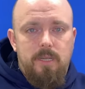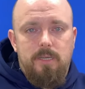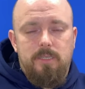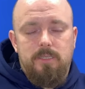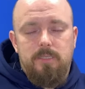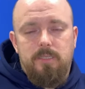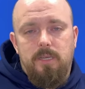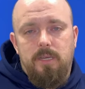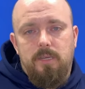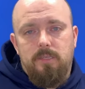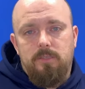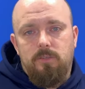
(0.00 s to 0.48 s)

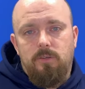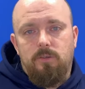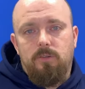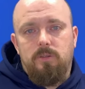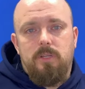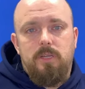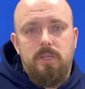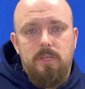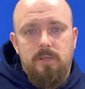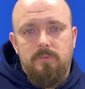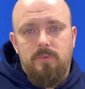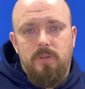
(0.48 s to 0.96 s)
когда
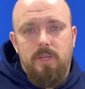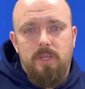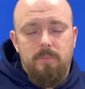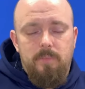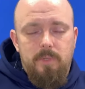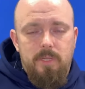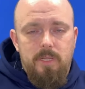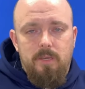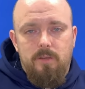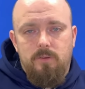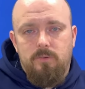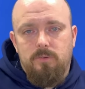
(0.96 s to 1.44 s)
долгое
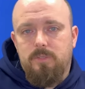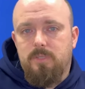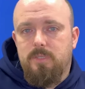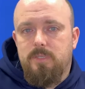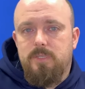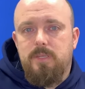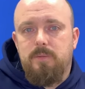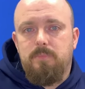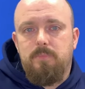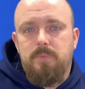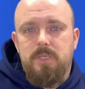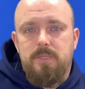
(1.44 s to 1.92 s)
время
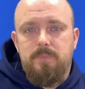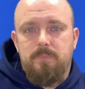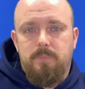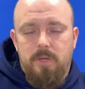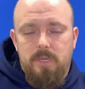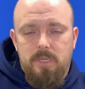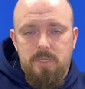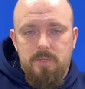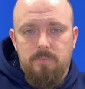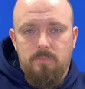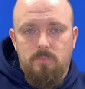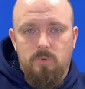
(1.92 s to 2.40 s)
находится без
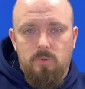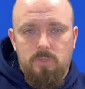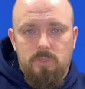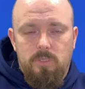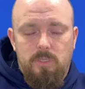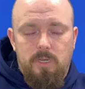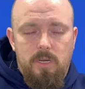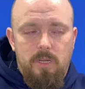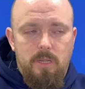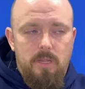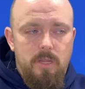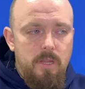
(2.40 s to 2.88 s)

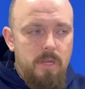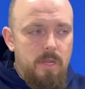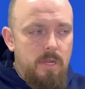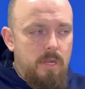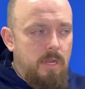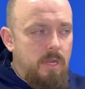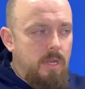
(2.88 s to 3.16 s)
присмотра,